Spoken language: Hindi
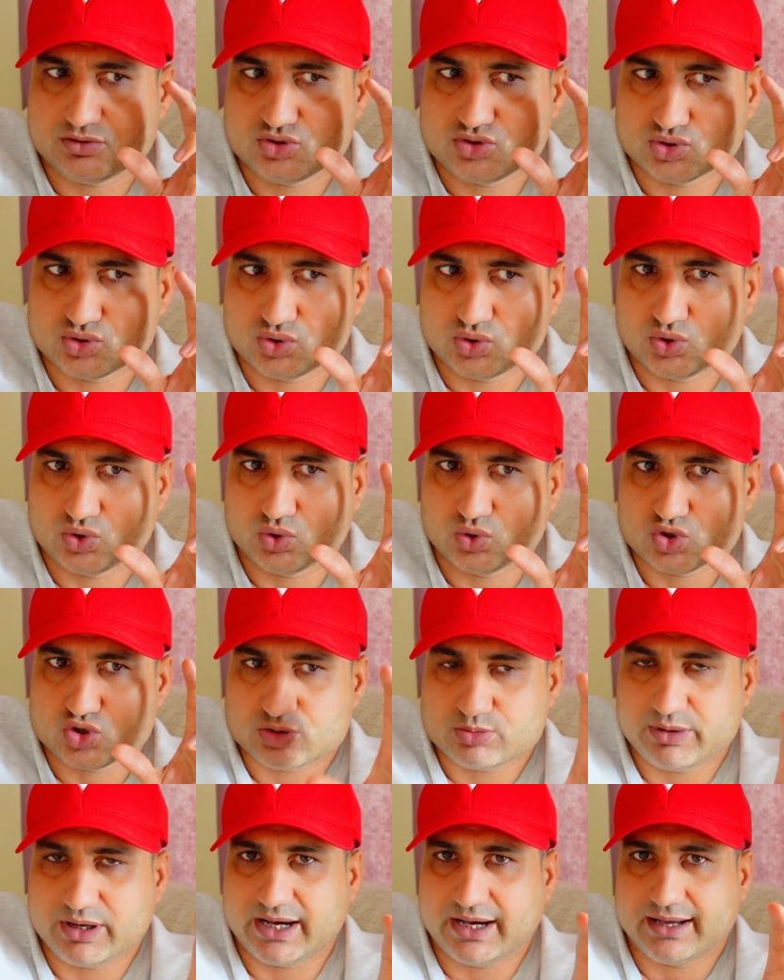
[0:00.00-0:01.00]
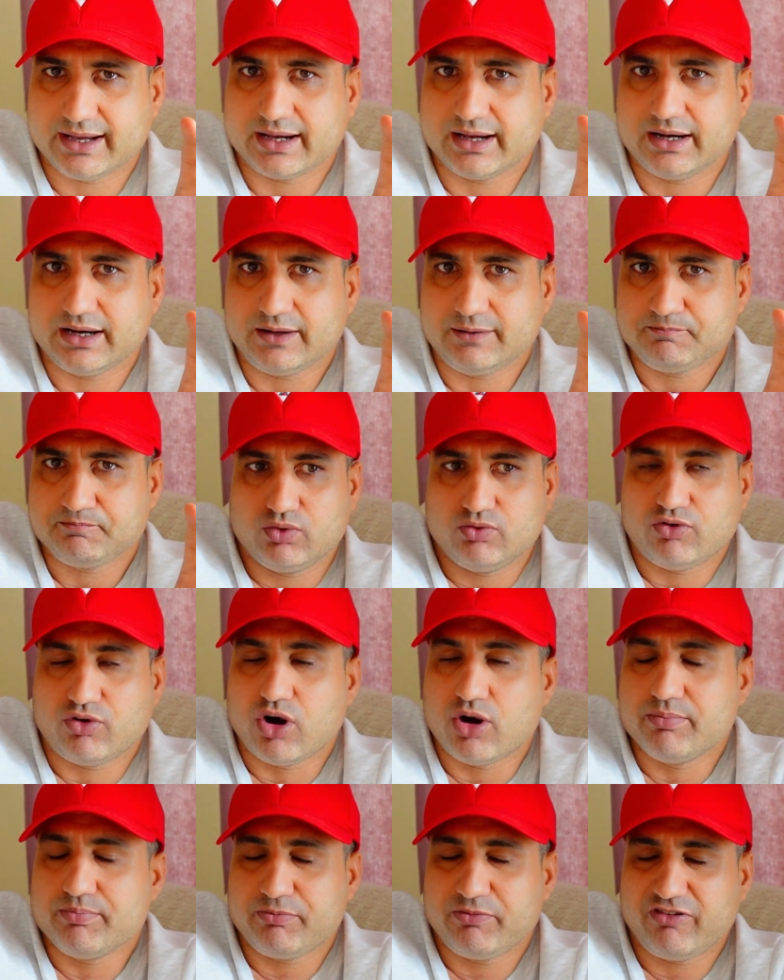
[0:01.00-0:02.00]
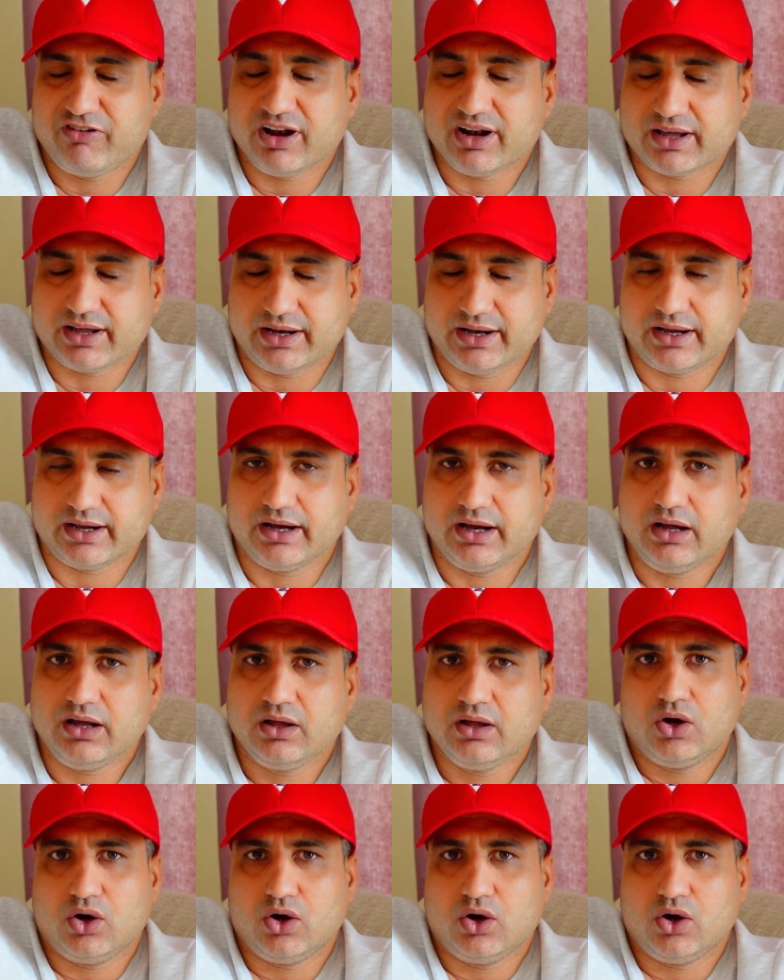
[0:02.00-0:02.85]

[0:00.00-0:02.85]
जो उसमें आएगा ना फॉर्म फिल करेगा